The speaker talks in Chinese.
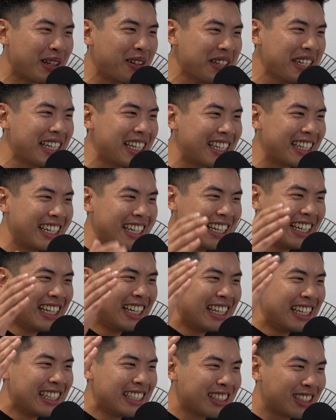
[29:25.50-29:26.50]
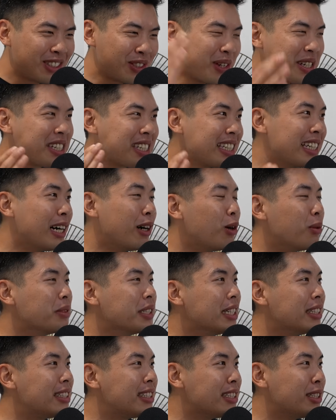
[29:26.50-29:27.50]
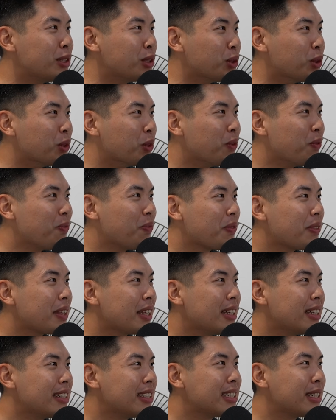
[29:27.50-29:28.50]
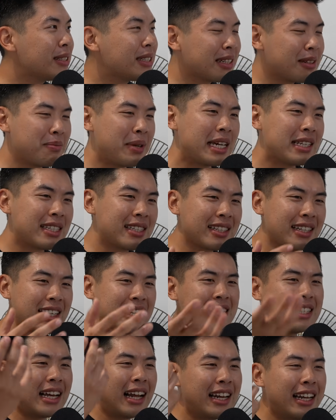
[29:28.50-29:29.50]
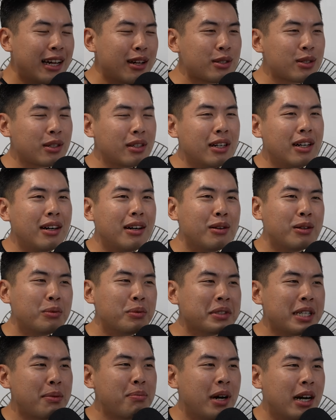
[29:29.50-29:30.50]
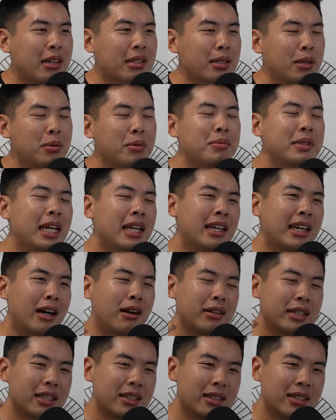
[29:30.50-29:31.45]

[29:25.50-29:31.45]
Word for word: 到一个最适合我们的制度。没错，就是每次跟人家聊说，哦，我们在忙什么？我们在聊一